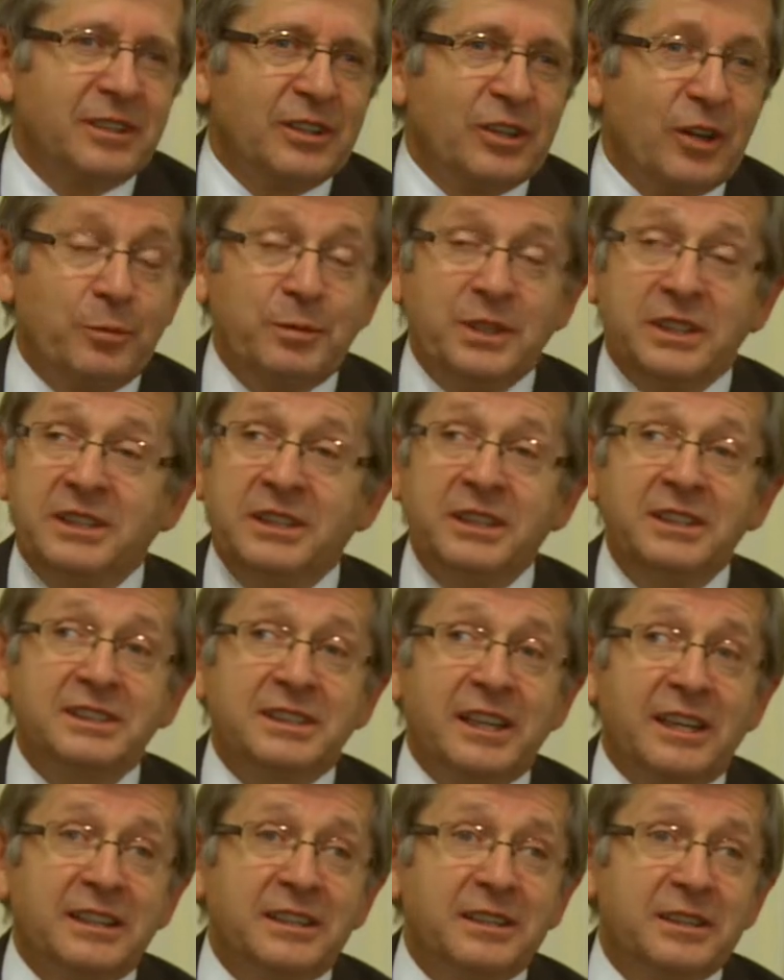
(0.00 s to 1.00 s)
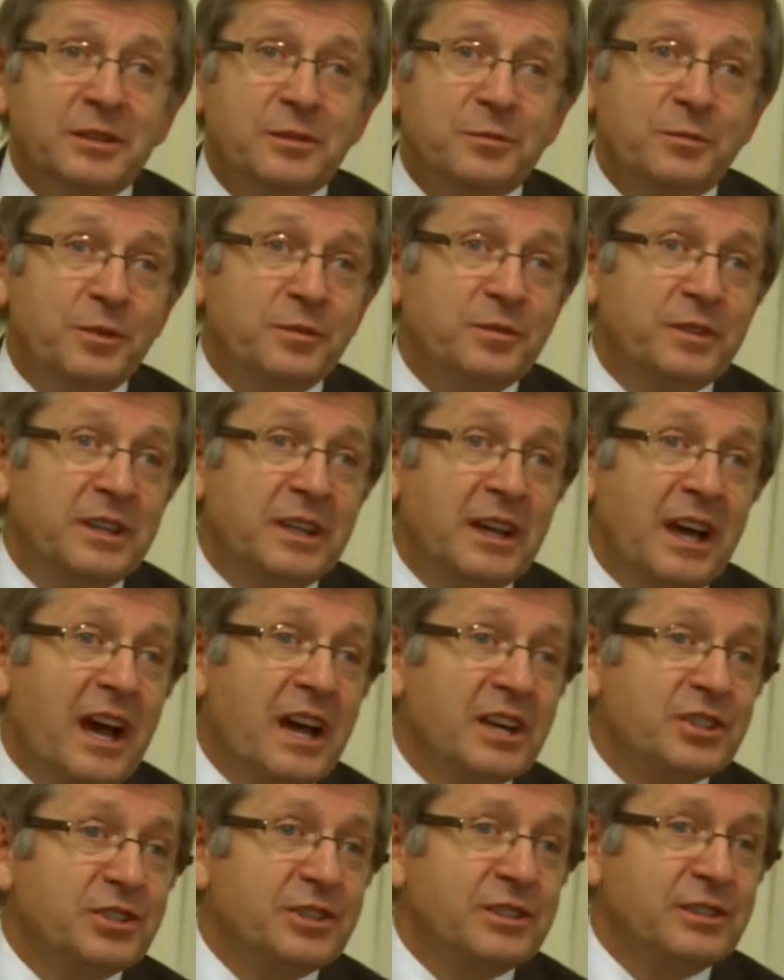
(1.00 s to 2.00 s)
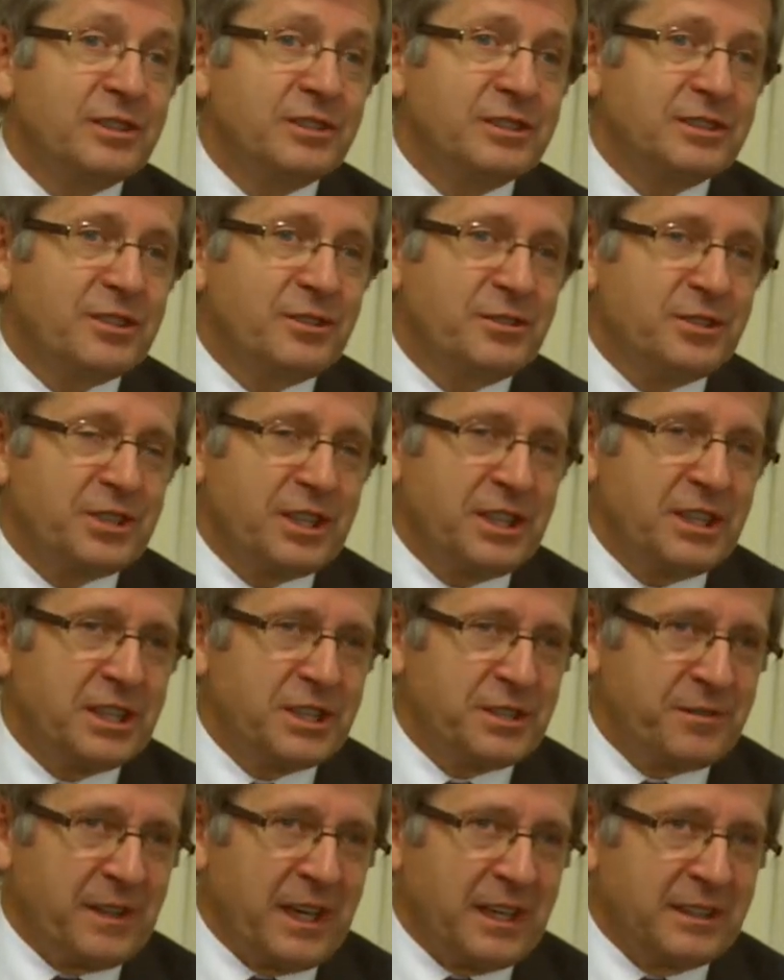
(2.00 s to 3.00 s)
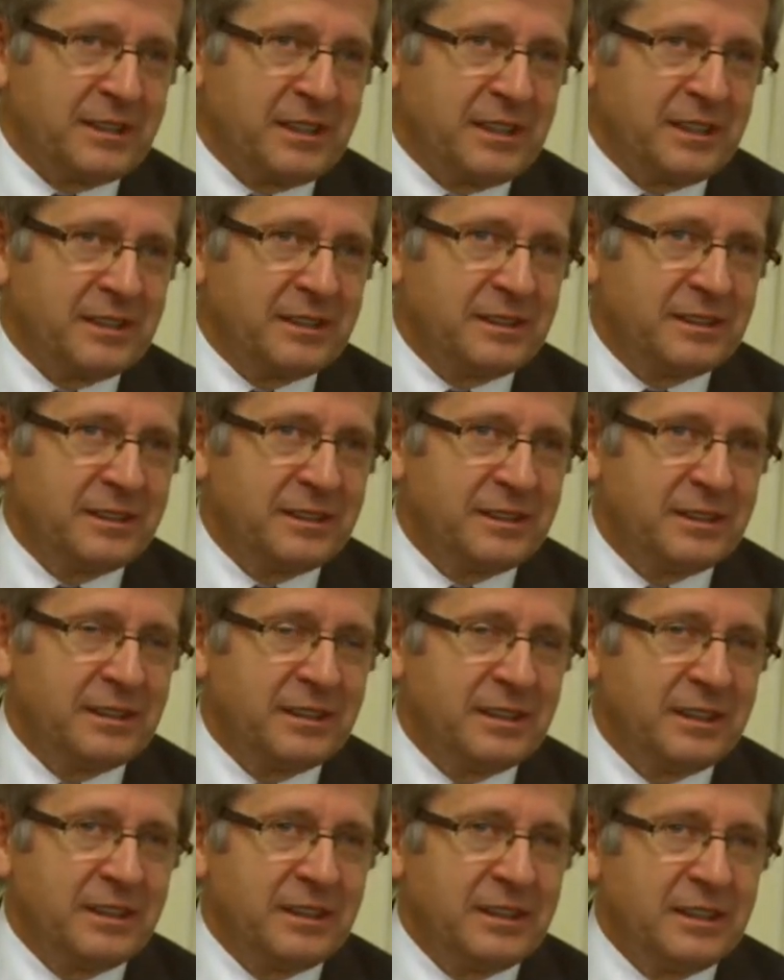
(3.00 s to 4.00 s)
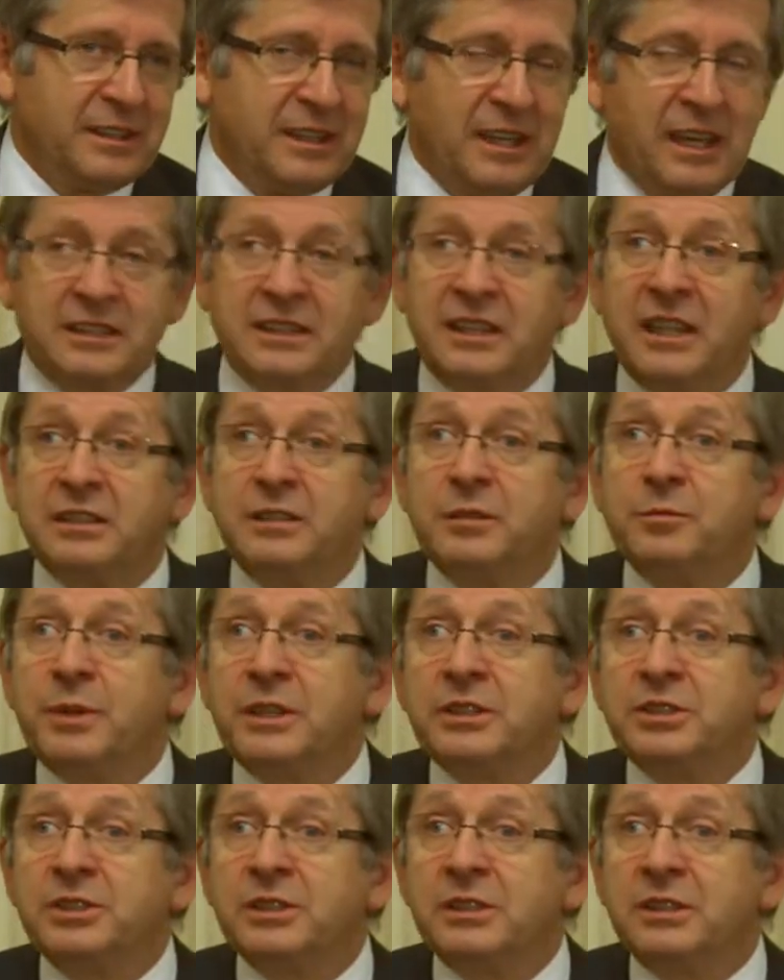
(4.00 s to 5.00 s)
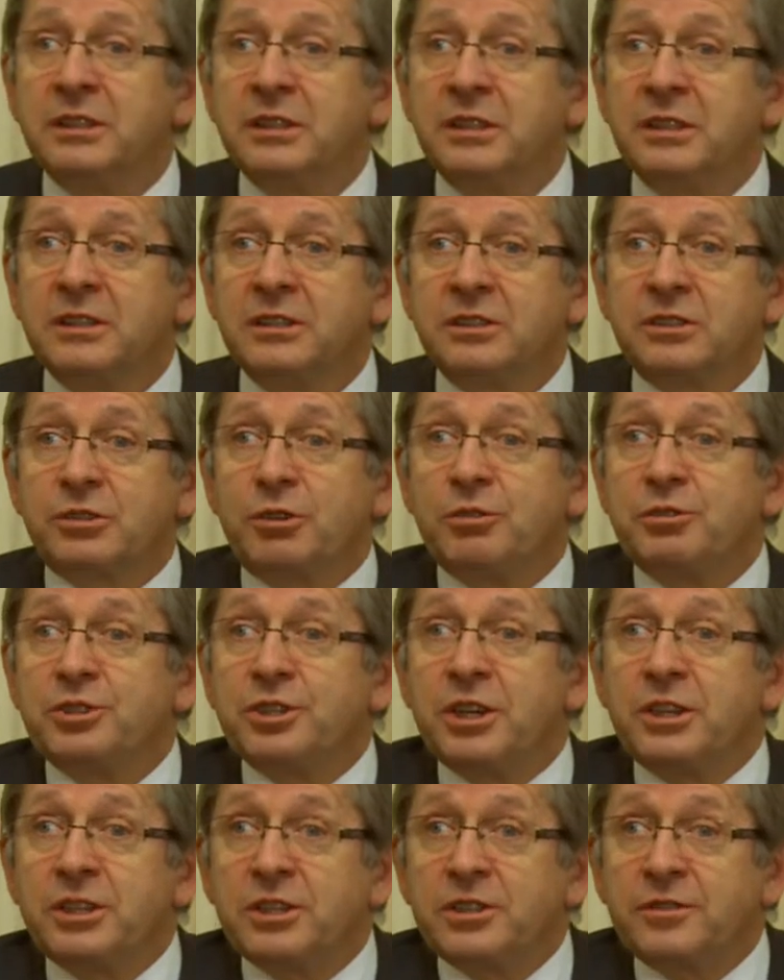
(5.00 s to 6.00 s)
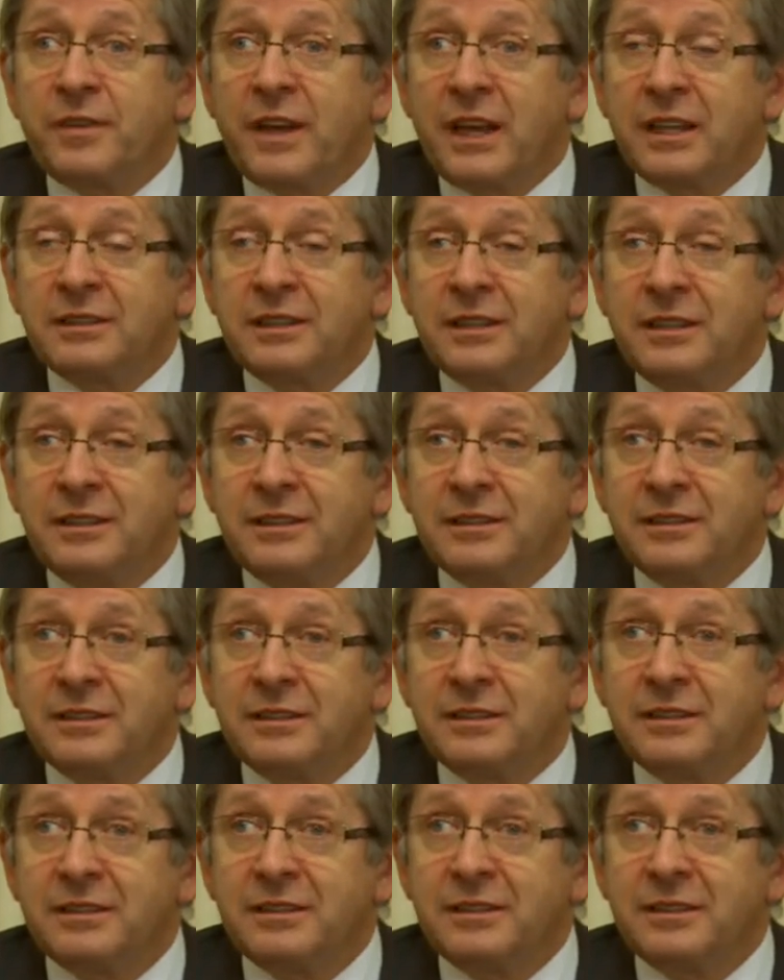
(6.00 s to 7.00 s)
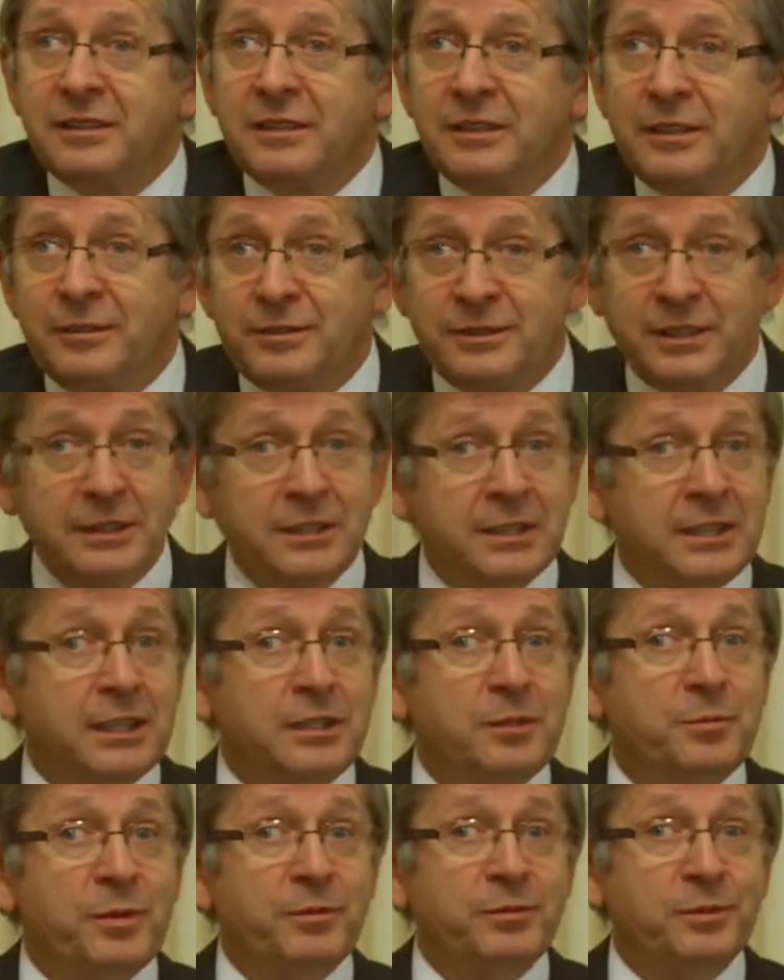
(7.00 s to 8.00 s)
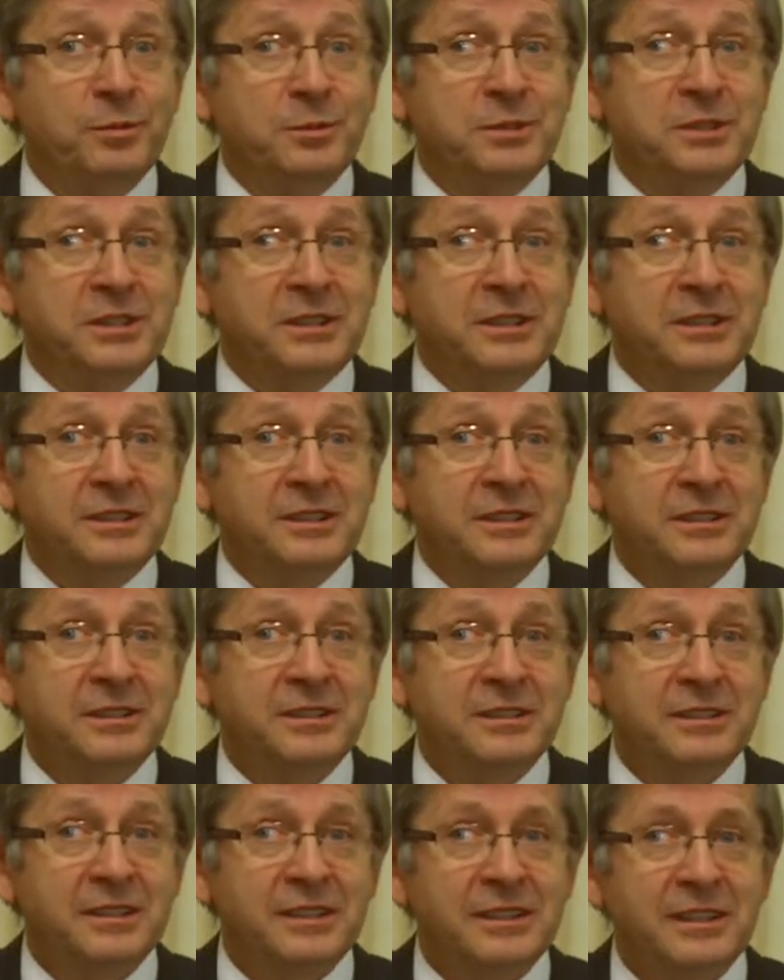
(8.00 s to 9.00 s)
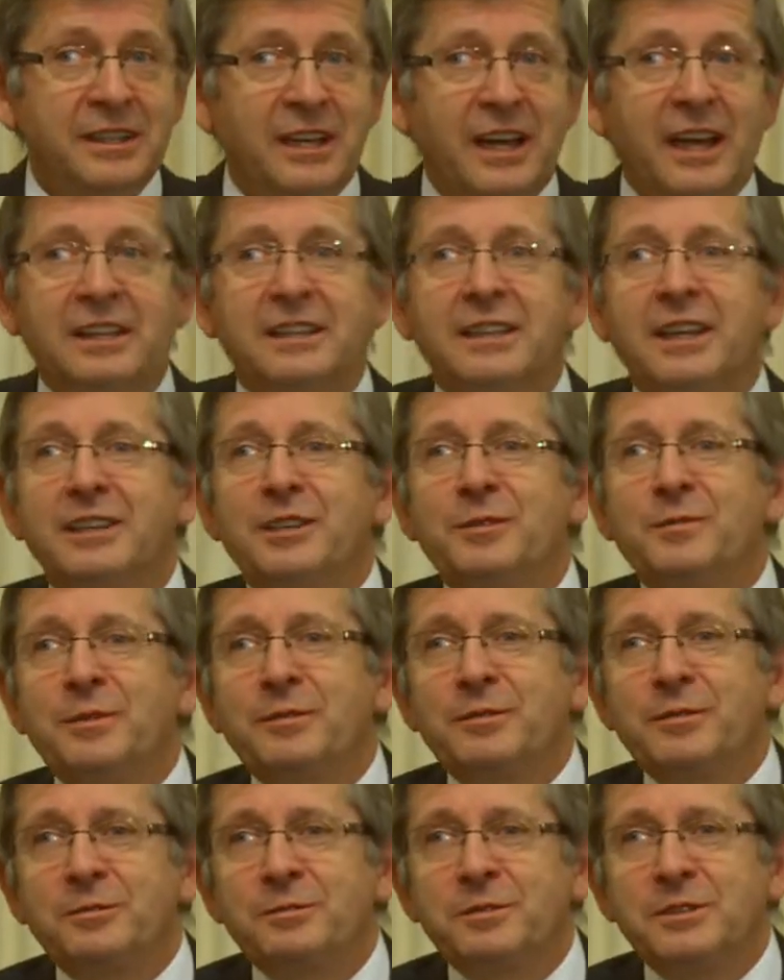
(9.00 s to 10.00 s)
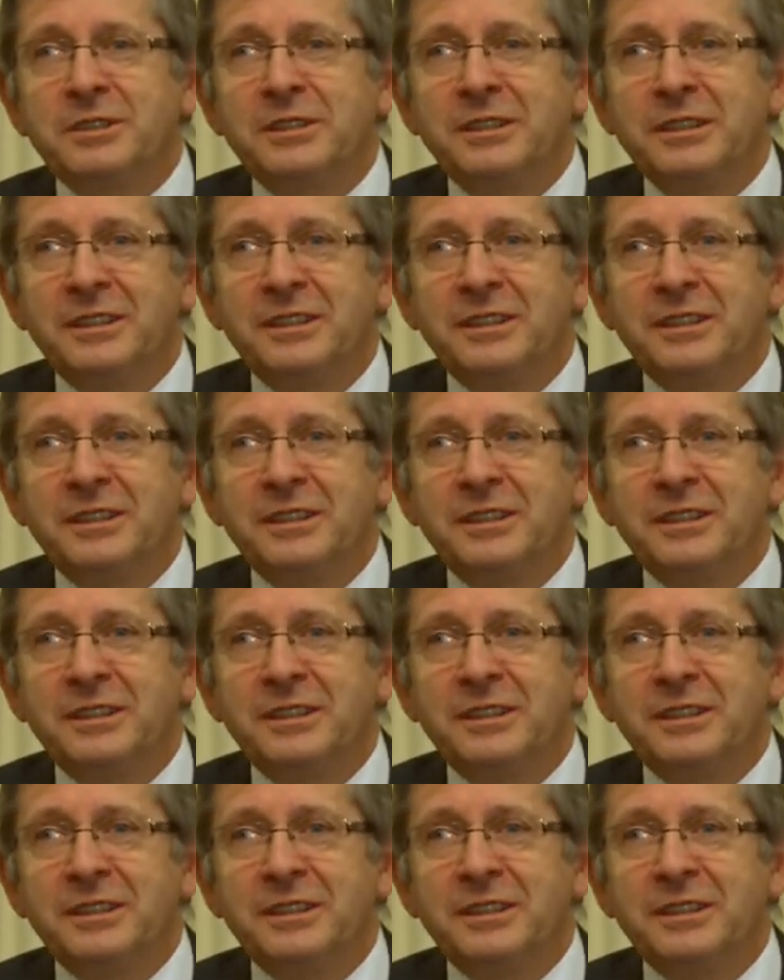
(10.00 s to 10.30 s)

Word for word: Obietnica mówi aż do skończenia świata. A kiedy będzie skończenie świata? Wtedy, kiedy powróci. A kiedy powróci?